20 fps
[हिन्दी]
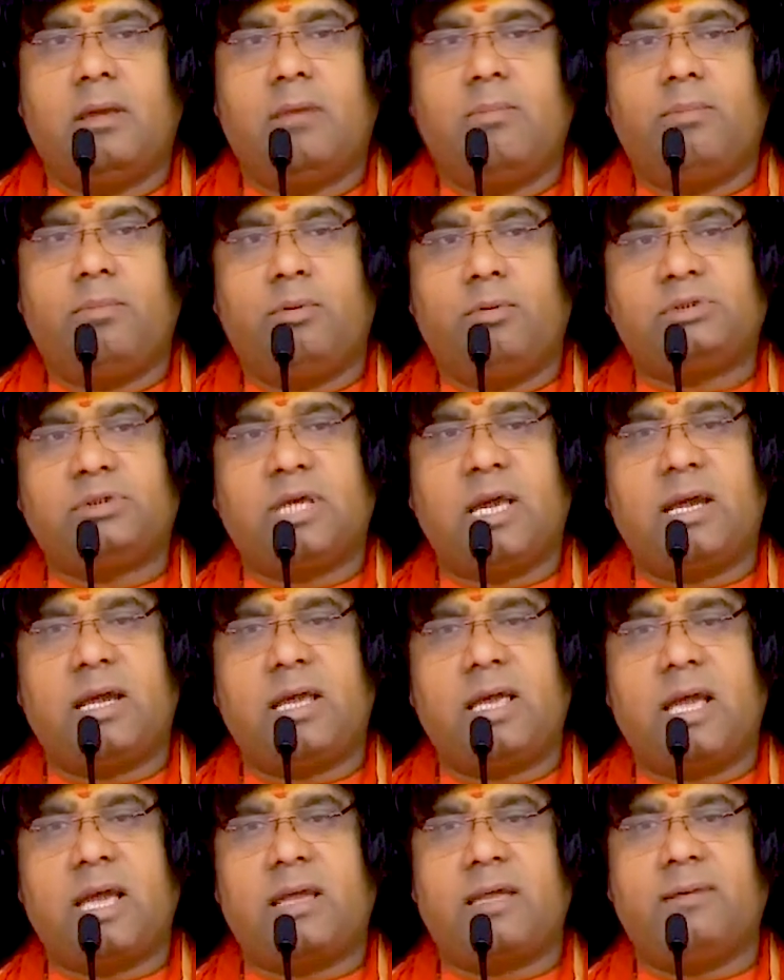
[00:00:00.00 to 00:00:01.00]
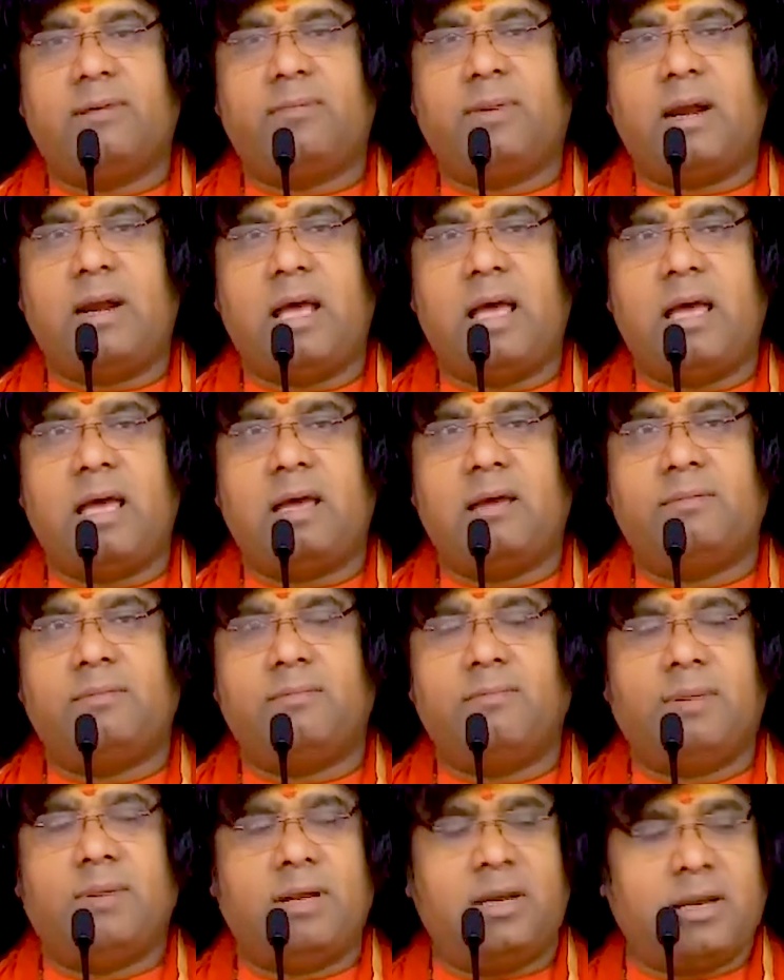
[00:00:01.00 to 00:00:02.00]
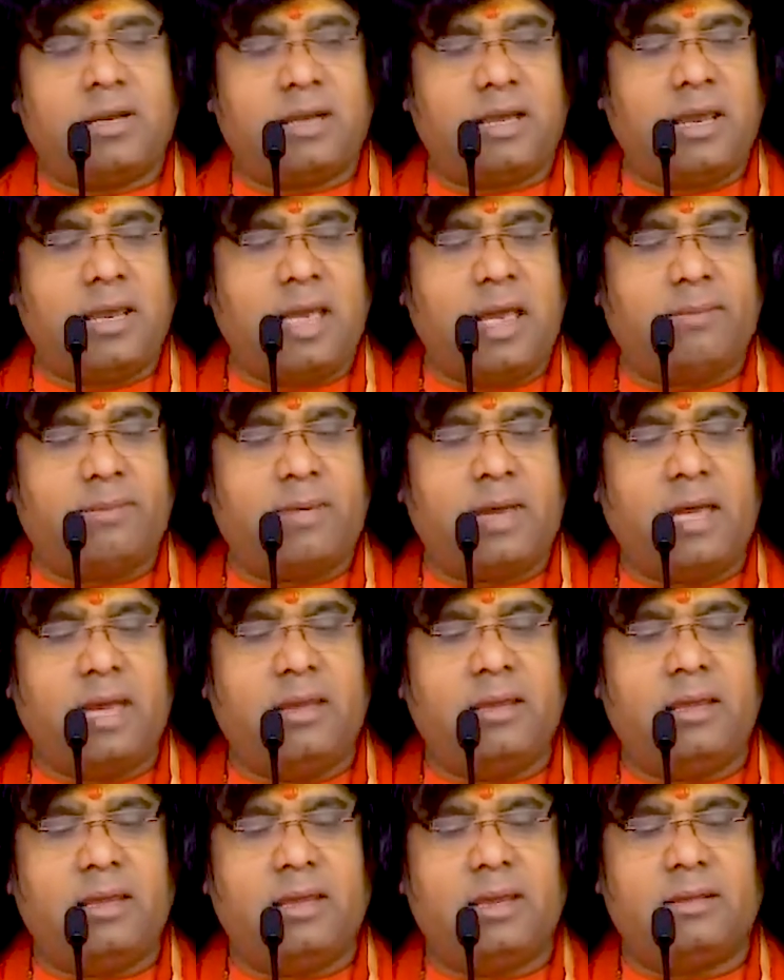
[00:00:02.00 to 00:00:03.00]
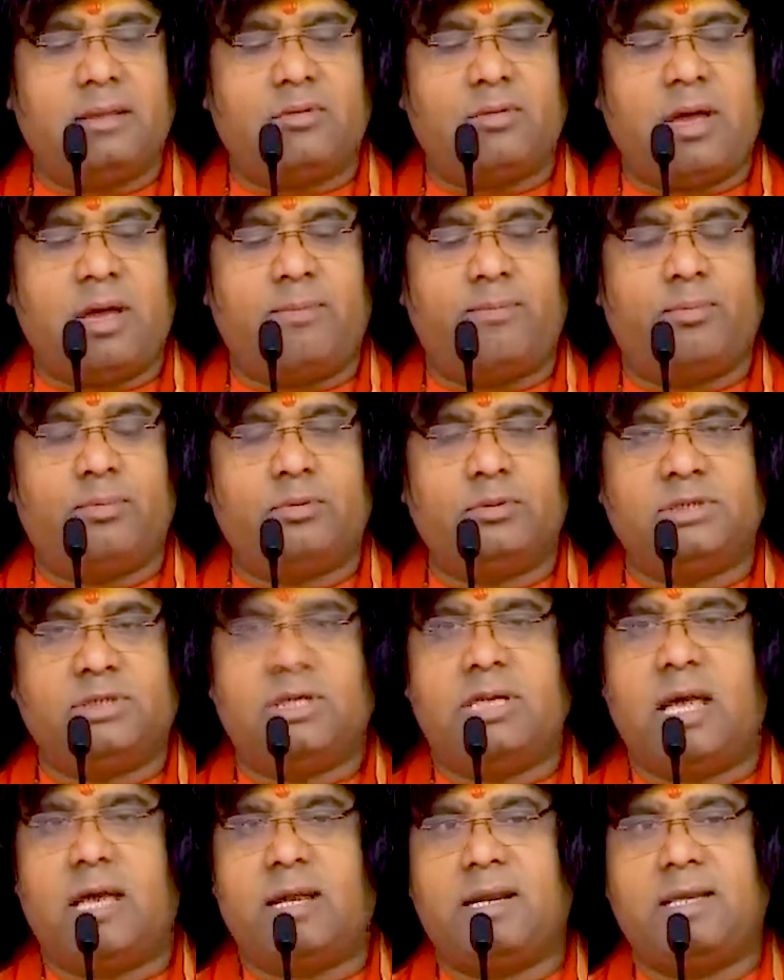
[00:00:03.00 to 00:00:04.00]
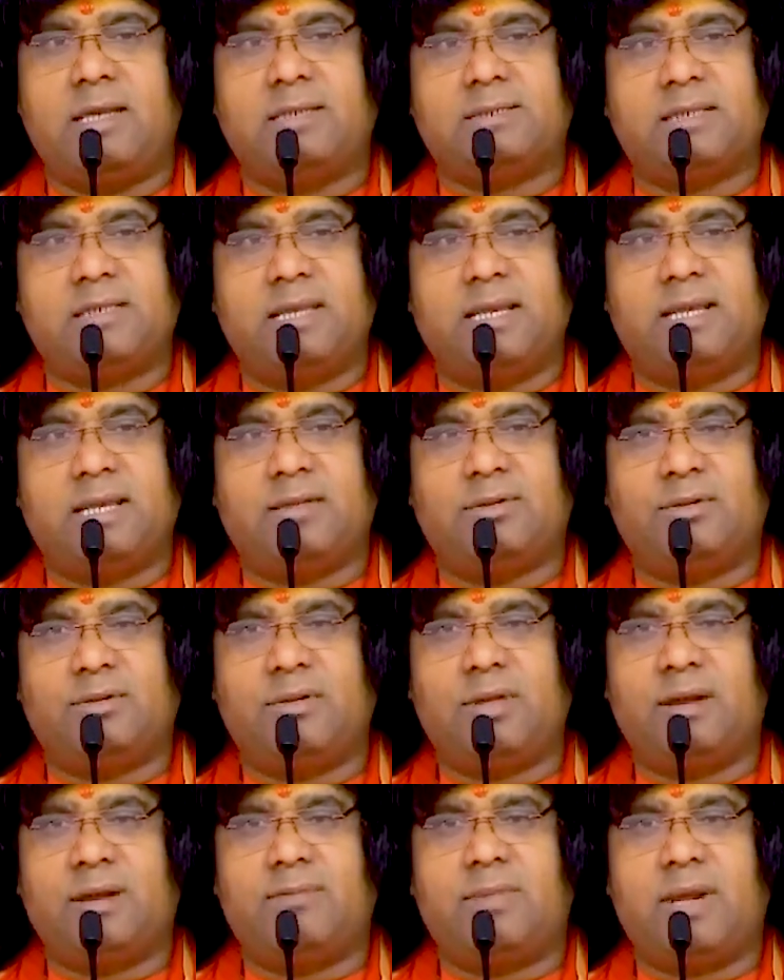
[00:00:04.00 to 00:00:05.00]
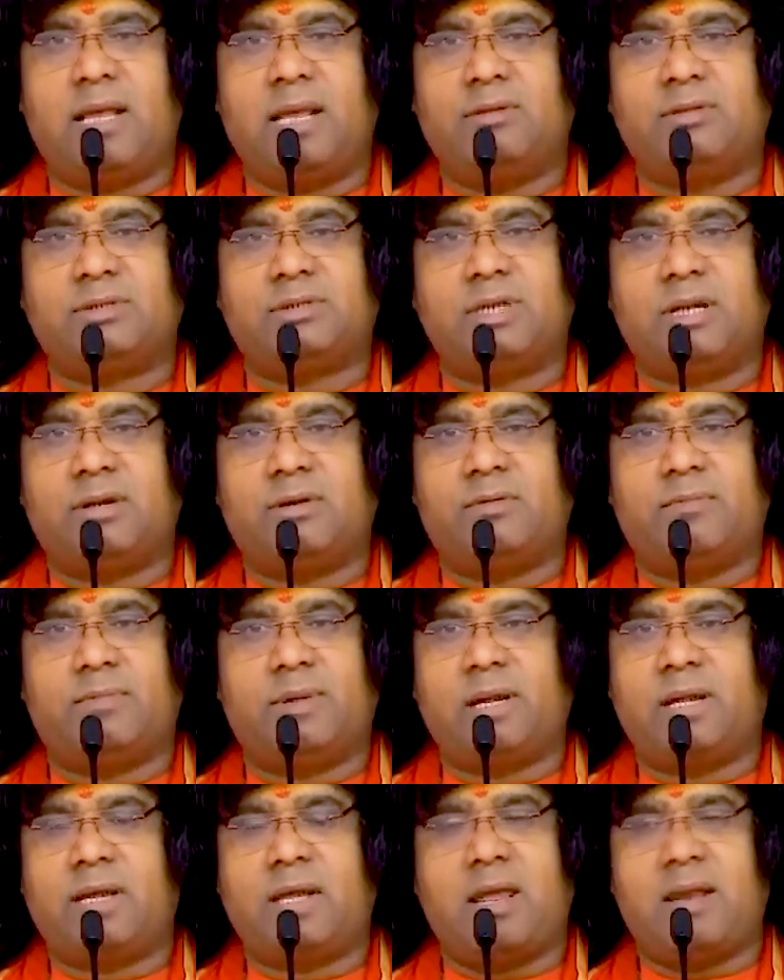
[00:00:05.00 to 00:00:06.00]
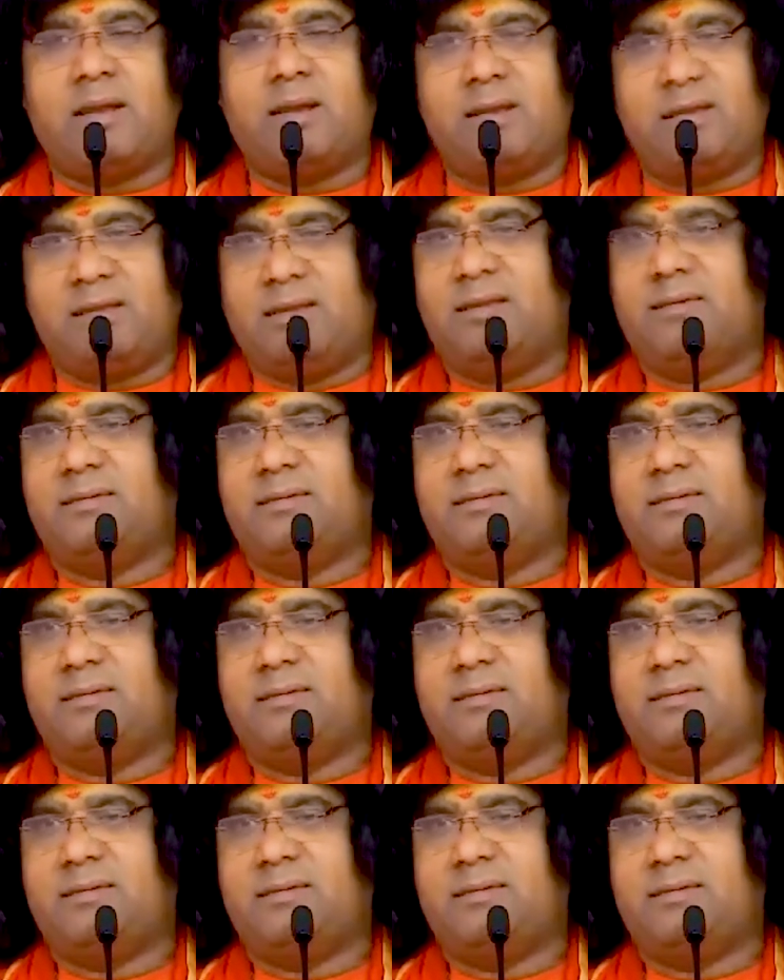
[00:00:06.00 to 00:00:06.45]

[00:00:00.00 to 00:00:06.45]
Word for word: पूछा गया कि बड़ा बने के आप आए हैं तो आप पूजे जा रहे हैं इसलिए तो धर्मराज रो पड़े का नहीं